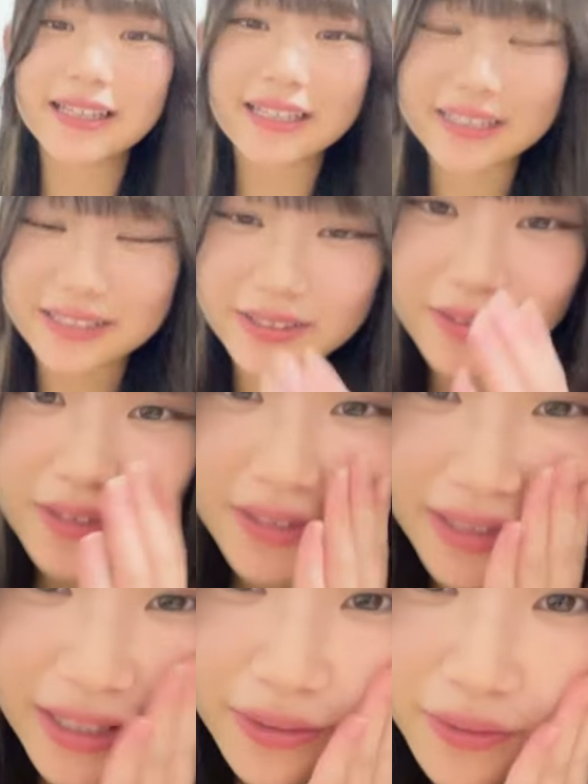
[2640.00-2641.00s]
えなんかすご
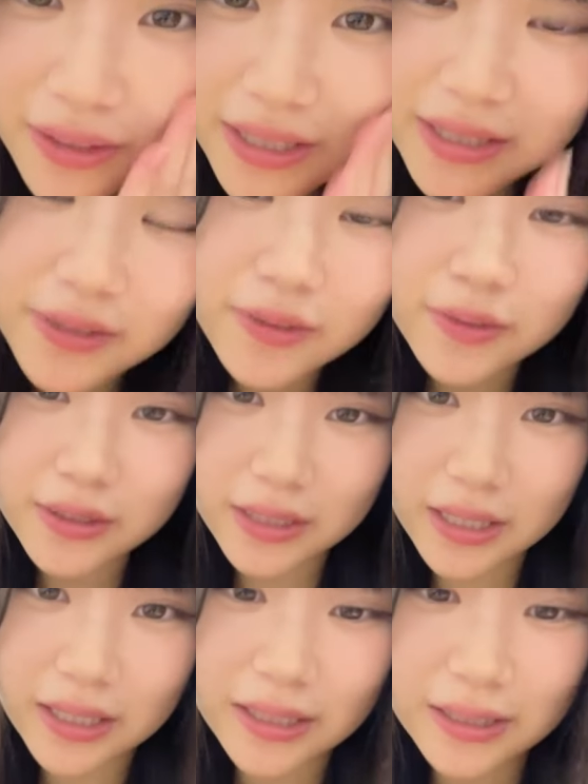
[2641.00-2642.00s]
くないオーディションの
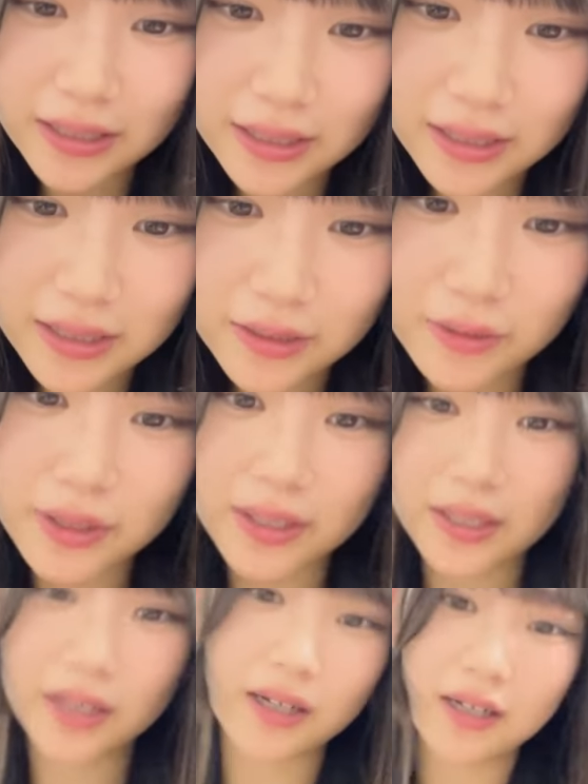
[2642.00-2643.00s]
さ
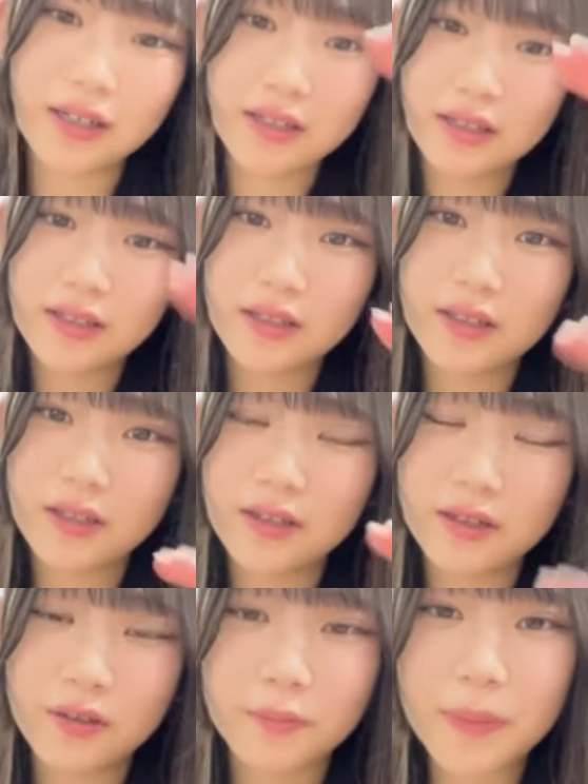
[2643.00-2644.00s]
時から
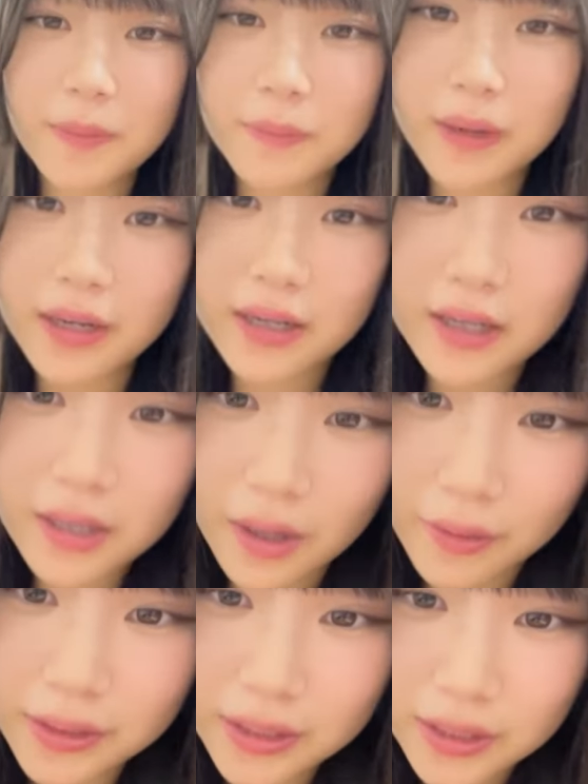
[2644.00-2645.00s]
メンバーが
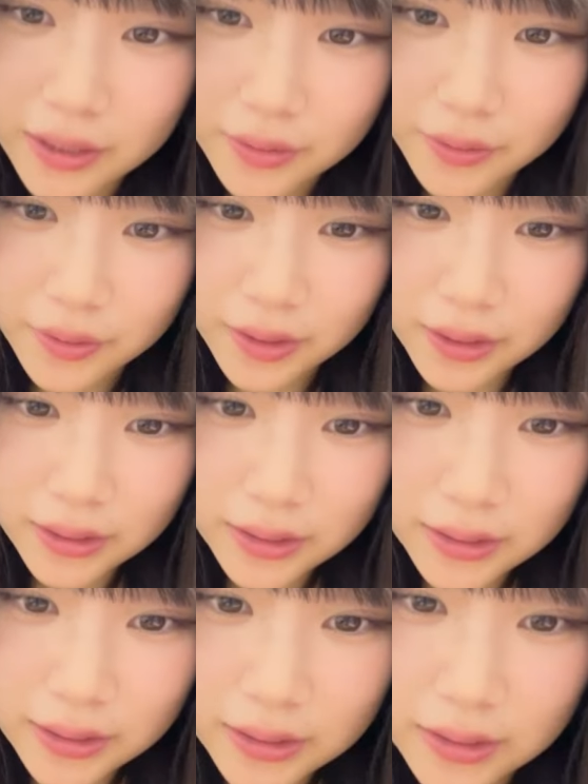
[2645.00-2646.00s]
変わってないというか
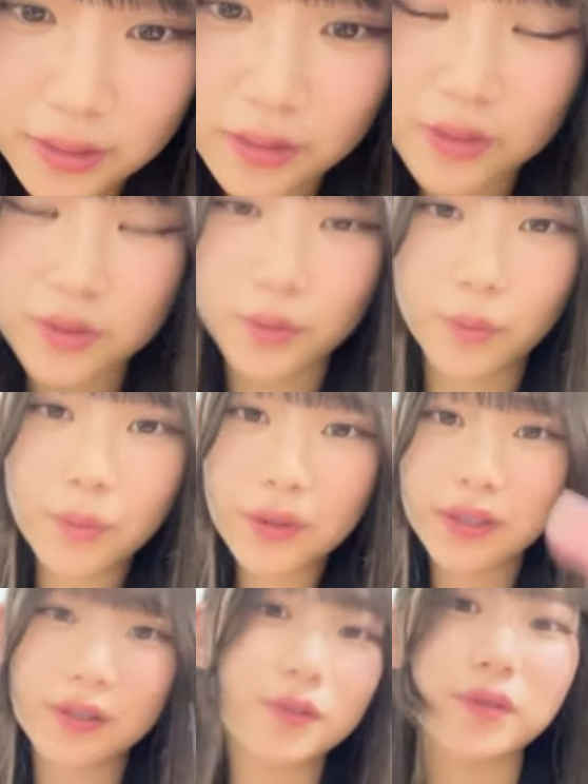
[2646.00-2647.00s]
だから覚
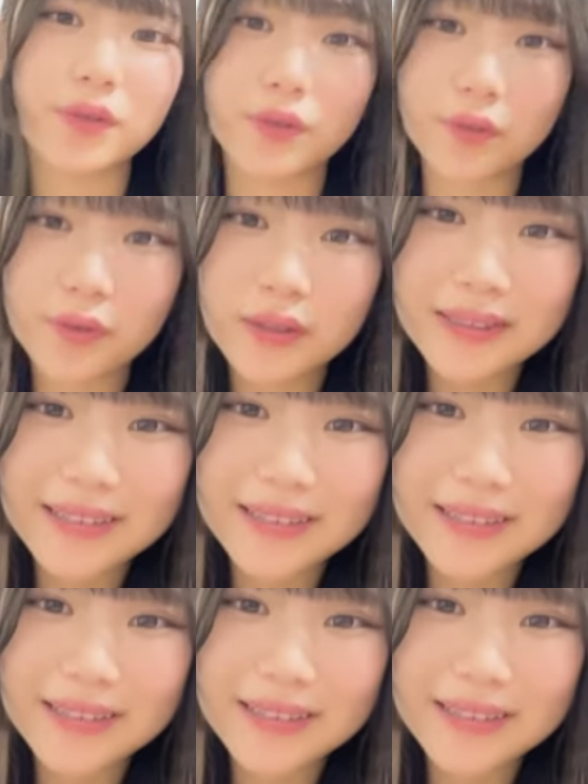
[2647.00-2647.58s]
えてるのよ